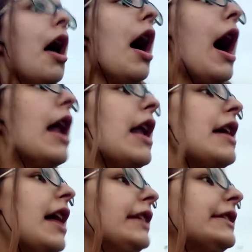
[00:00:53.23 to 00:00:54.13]
Ale
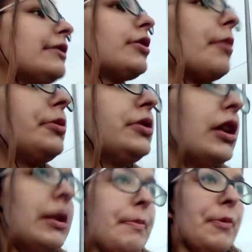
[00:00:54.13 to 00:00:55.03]
ja nie jestem tego
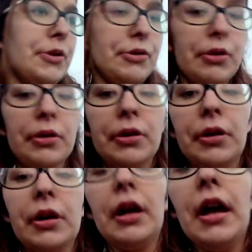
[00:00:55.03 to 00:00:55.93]
przyzwyczajona po prostu.
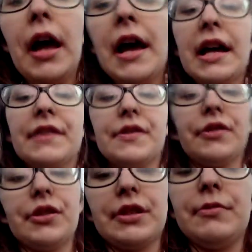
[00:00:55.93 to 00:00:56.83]
Ja nie wiem,
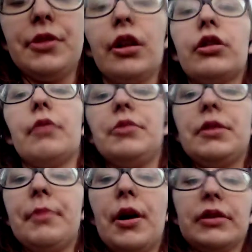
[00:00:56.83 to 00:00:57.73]
co z tym idolką ich,
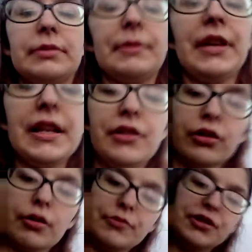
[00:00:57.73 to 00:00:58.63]
bo tak naprawdę
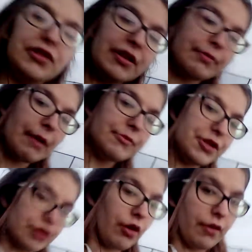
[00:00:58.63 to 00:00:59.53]
idolką nigdy nie byłam
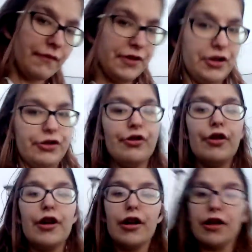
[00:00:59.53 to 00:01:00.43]
nikogo w życiu.
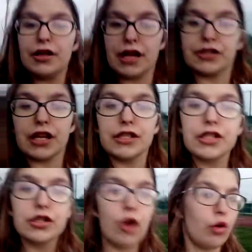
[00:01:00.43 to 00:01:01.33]
Ja jeszcze
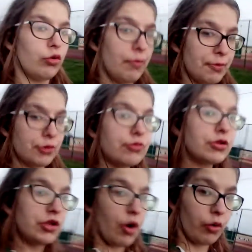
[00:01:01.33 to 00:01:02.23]
nikogo, po prostu
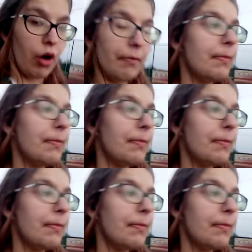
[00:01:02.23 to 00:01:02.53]
nikogo.